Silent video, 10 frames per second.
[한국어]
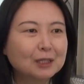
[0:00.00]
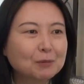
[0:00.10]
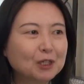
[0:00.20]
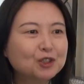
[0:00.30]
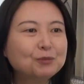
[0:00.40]

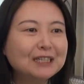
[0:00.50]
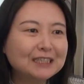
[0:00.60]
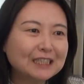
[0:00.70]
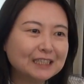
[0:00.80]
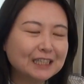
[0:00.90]
그다음에
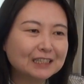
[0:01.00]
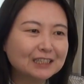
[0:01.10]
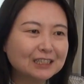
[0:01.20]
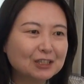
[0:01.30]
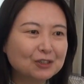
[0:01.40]
주방세제
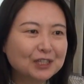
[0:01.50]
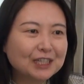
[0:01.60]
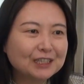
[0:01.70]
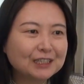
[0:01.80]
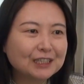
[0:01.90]
같은
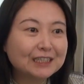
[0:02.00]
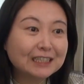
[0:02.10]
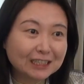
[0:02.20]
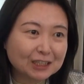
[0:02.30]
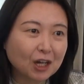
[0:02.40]
경우에는
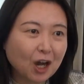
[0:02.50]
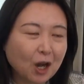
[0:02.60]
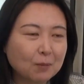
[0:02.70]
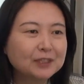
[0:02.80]
직접